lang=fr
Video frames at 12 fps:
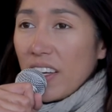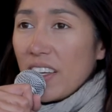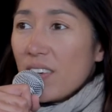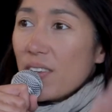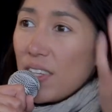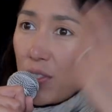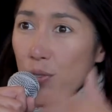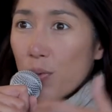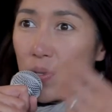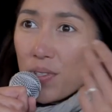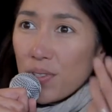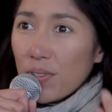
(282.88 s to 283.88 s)
Et euh, les
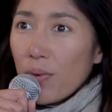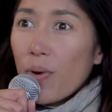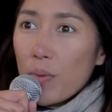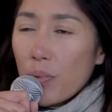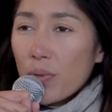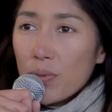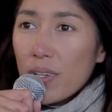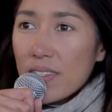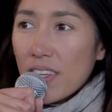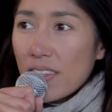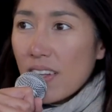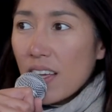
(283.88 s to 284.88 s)
Tchouktch ont répondu à
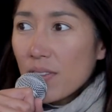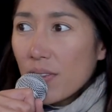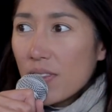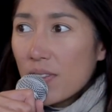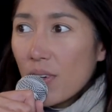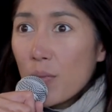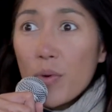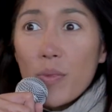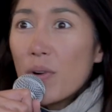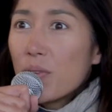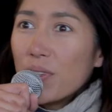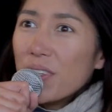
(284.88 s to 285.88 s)
cette lettre en disant Bon,
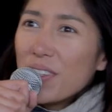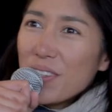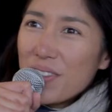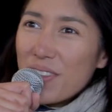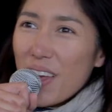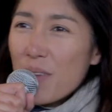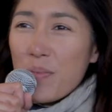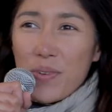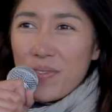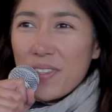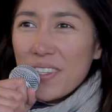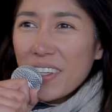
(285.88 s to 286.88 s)
bah ok, elle peut
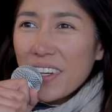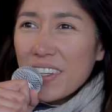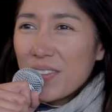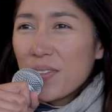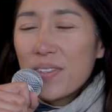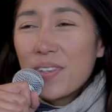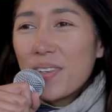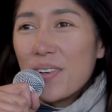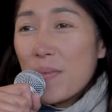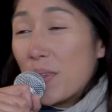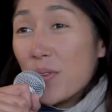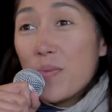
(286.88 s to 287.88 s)
venir. Et donc, euh,
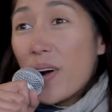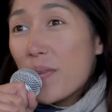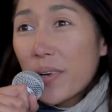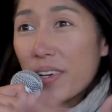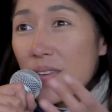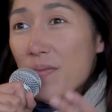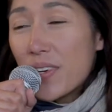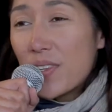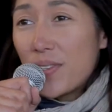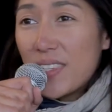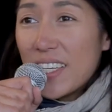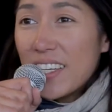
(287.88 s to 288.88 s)
bah, deux mois après, au mois de
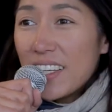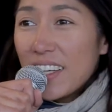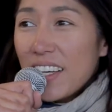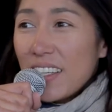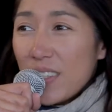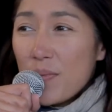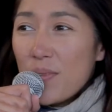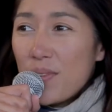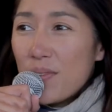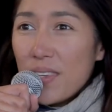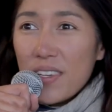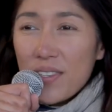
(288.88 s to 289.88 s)
juillet, début
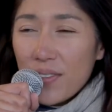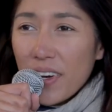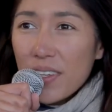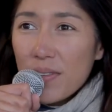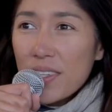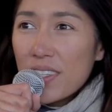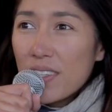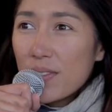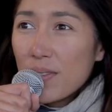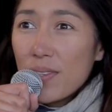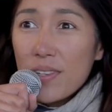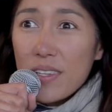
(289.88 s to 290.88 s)
juillet, je suis arrivée
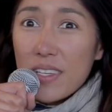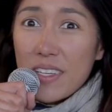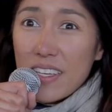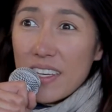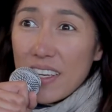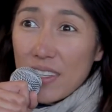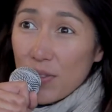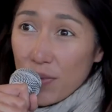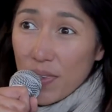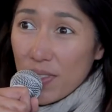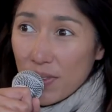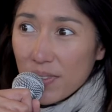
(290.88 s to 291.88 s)
chez eux et de
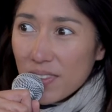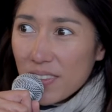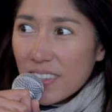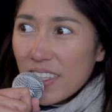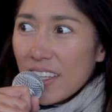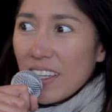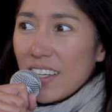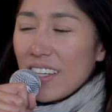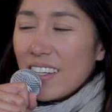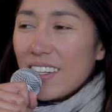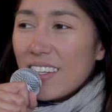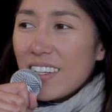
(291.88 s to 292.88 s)
façon euh,
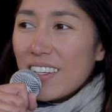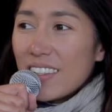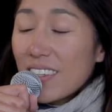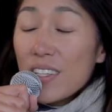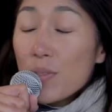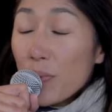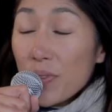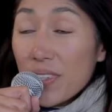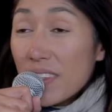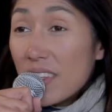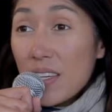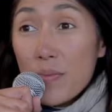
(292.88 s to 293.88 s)
euh, très
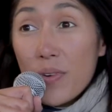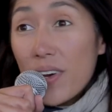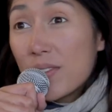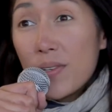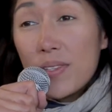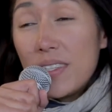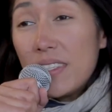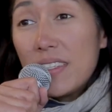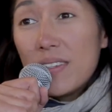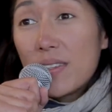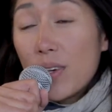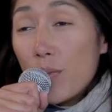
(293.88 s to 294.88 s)
spontanée, ils m'ont
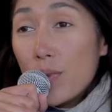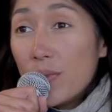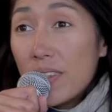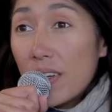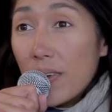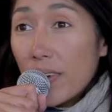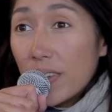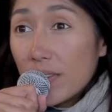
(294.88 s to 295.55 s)
accueillie comme l'une des leurs.